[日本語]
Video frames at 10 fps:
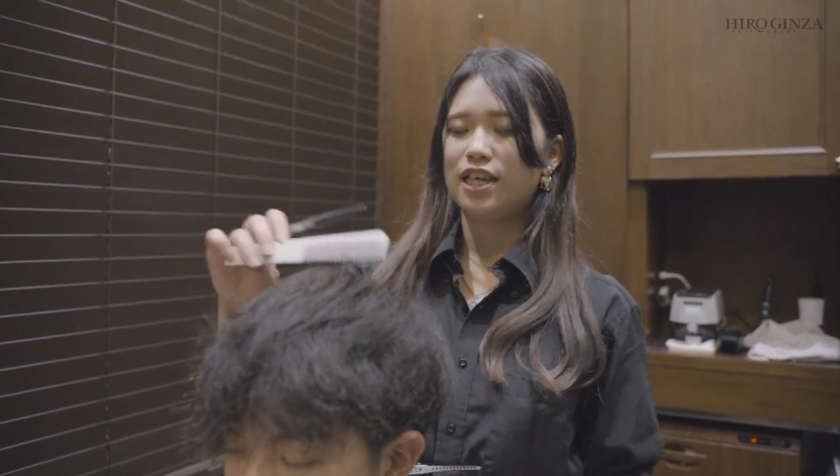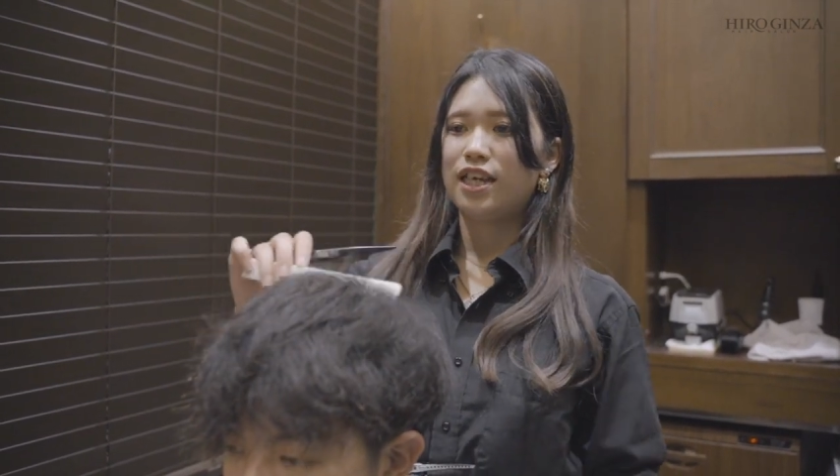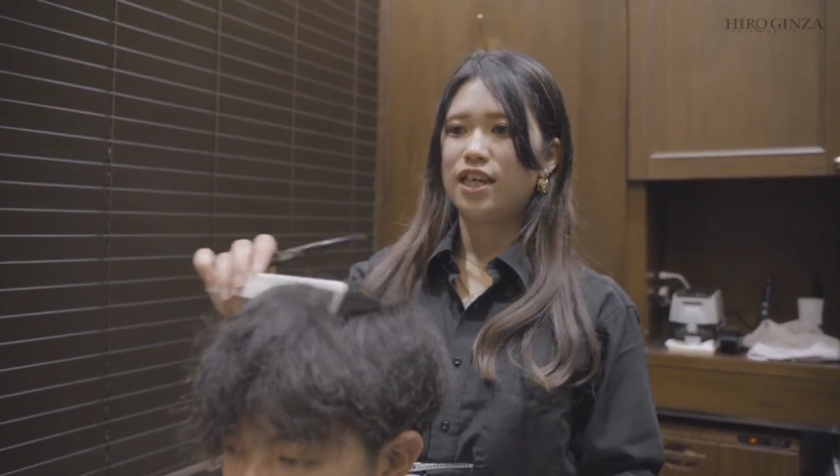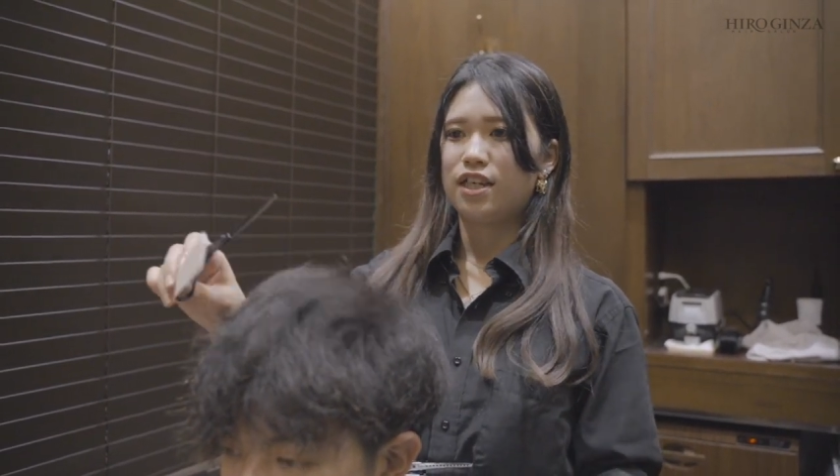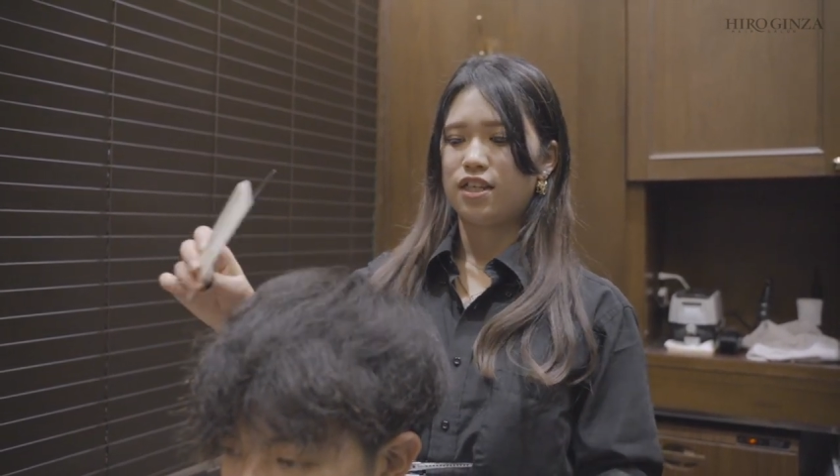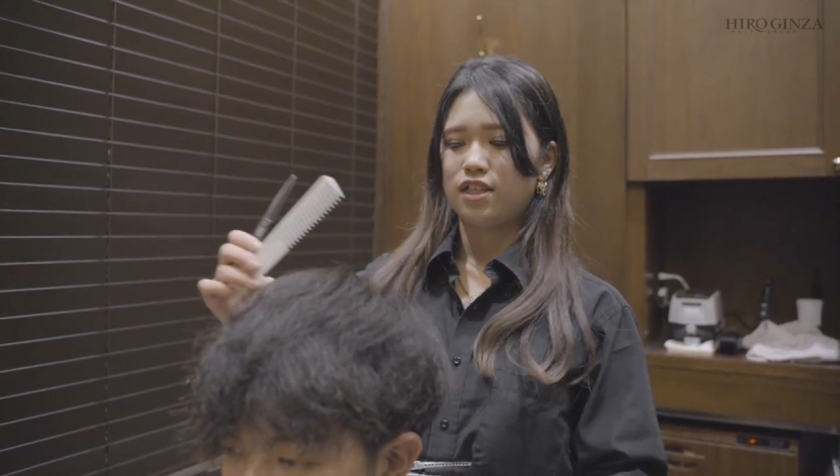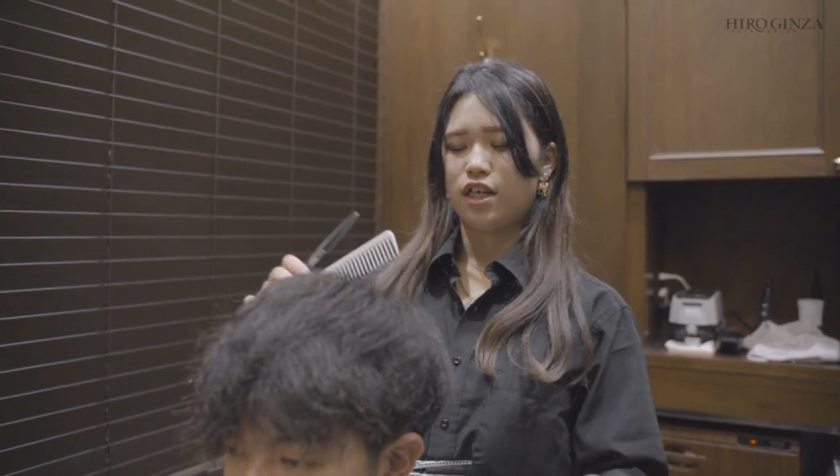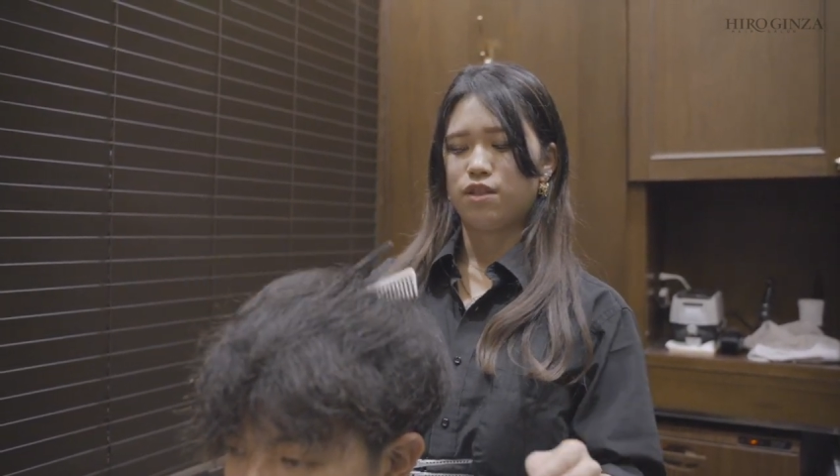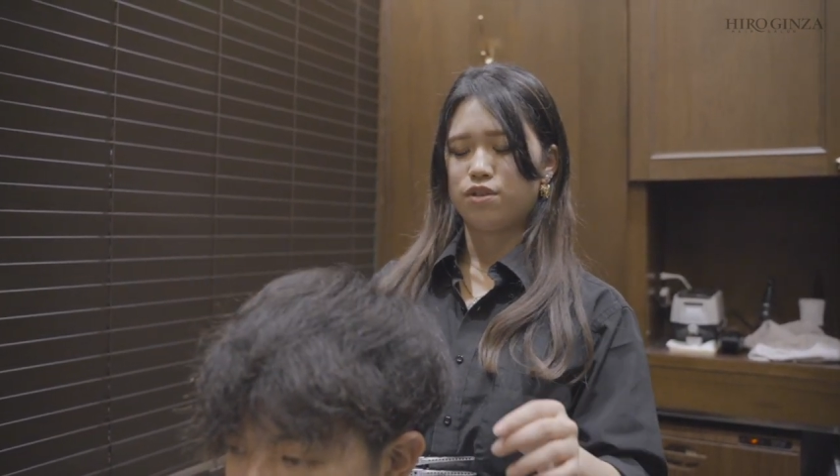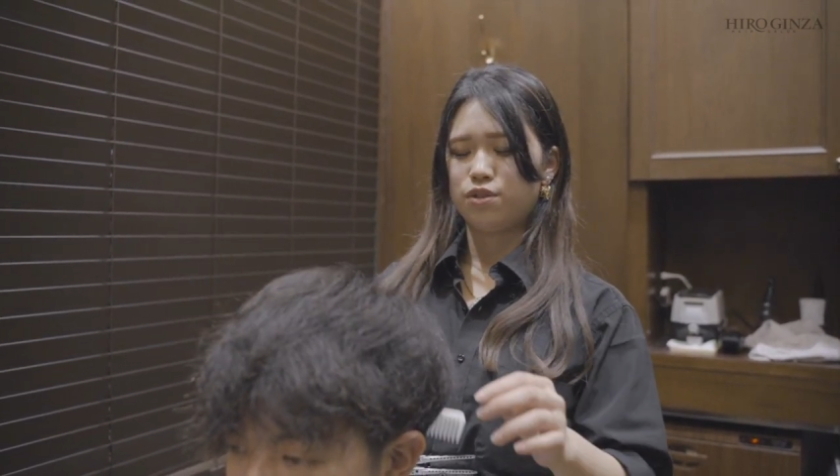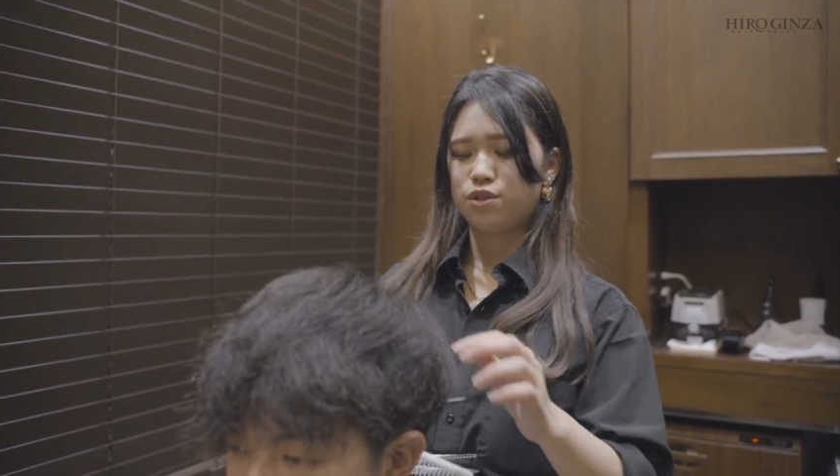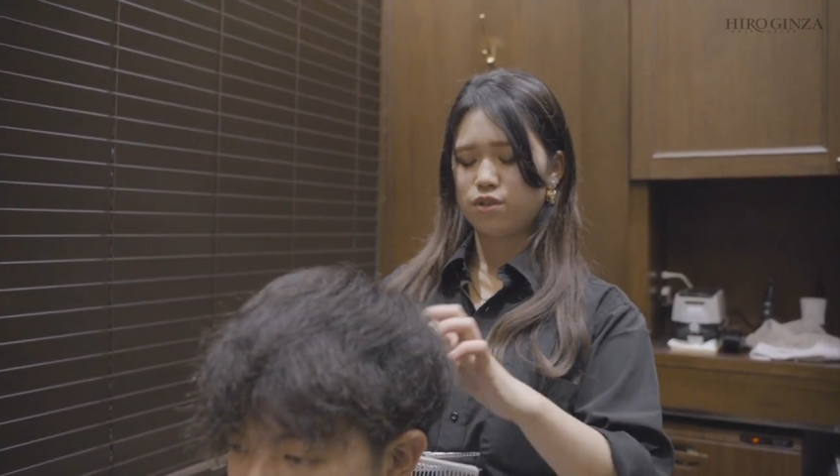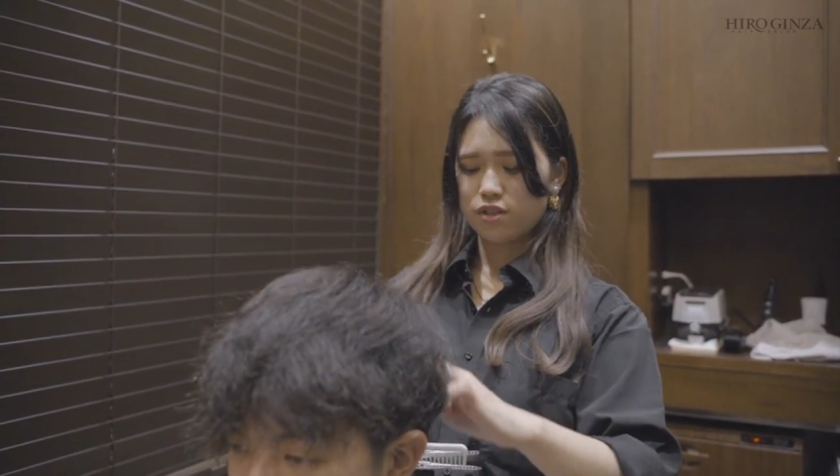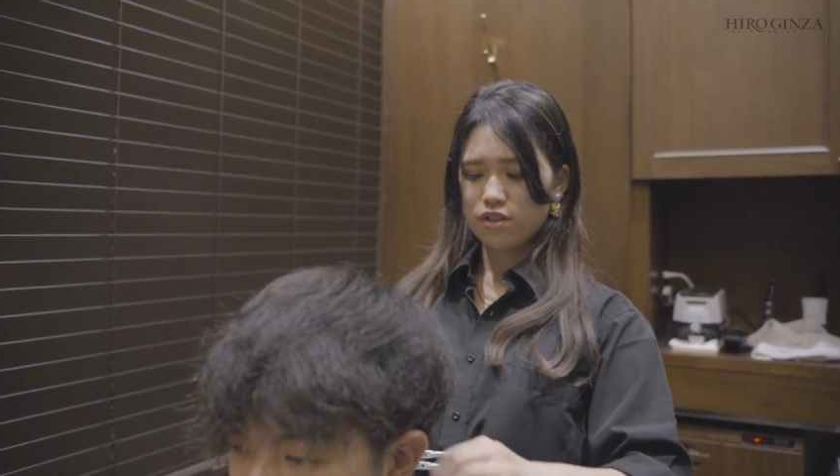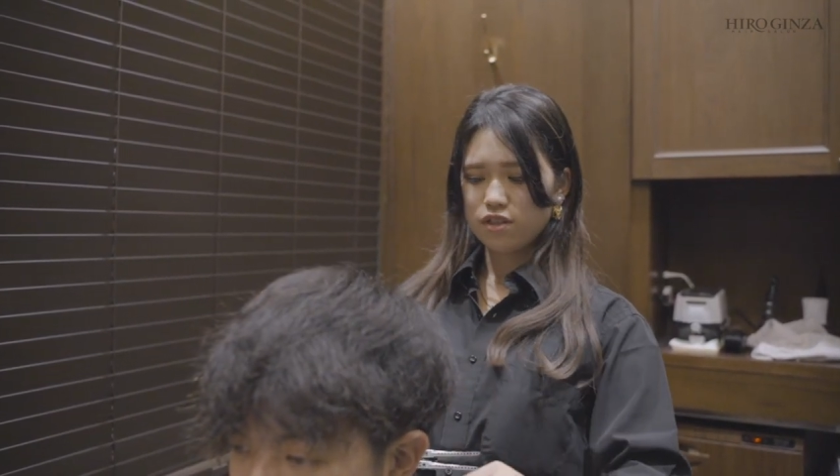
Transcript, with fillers: てあの就職